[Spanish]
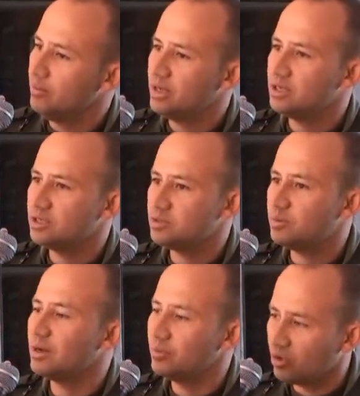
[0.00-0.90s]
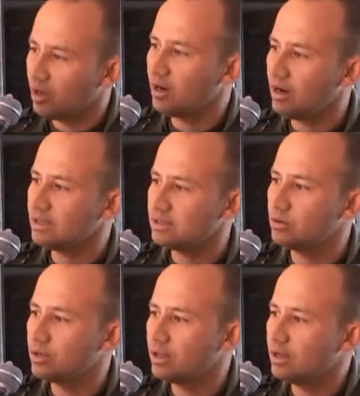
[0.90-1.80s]
pues para mejorar la
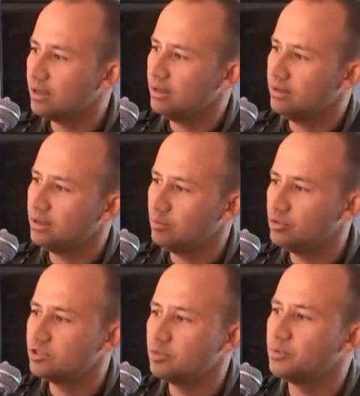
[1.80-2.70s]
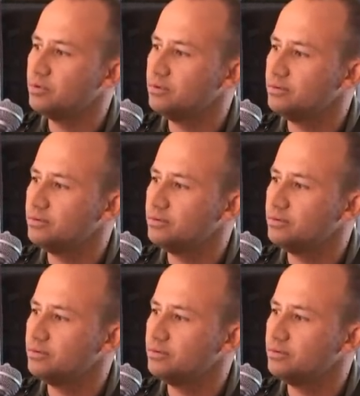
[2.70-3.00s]
seguridad del municipio.